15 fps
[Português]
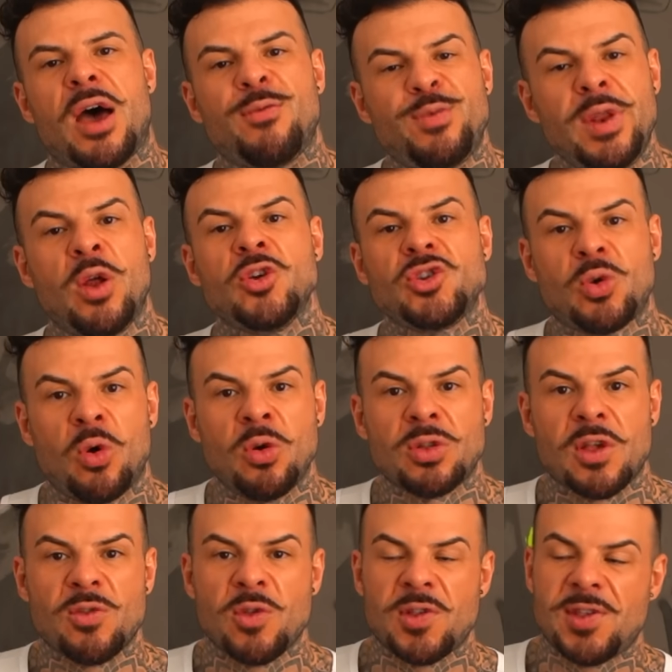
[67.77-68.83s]
Afinal de
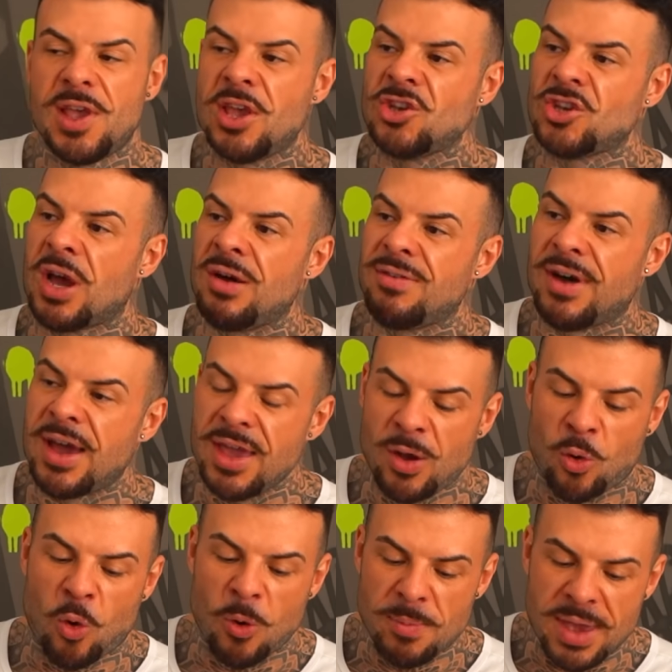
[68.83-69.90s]
contas, você já vai
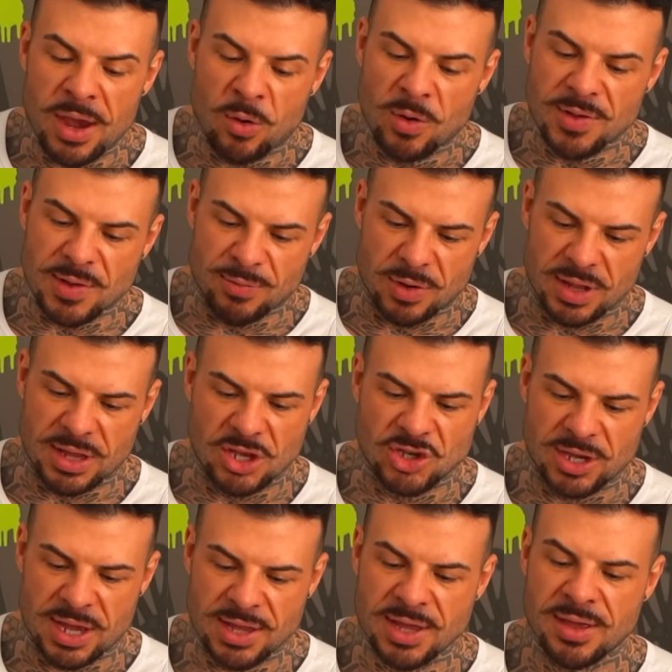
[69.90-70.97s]
comer coisa fora da
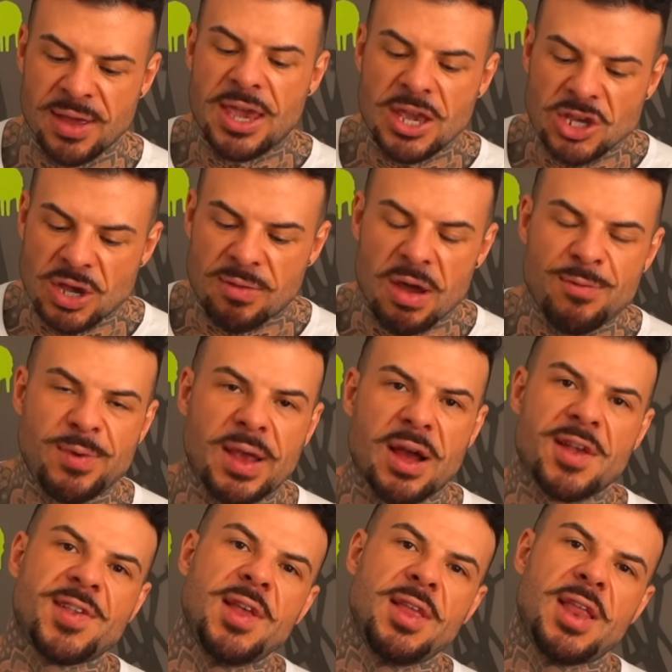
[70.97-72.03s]
dieta e já vai
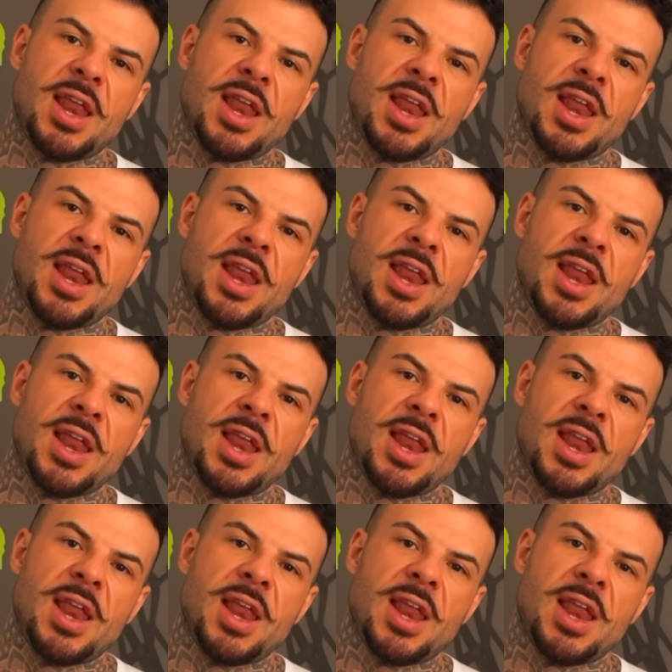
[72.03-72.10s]
ficar sem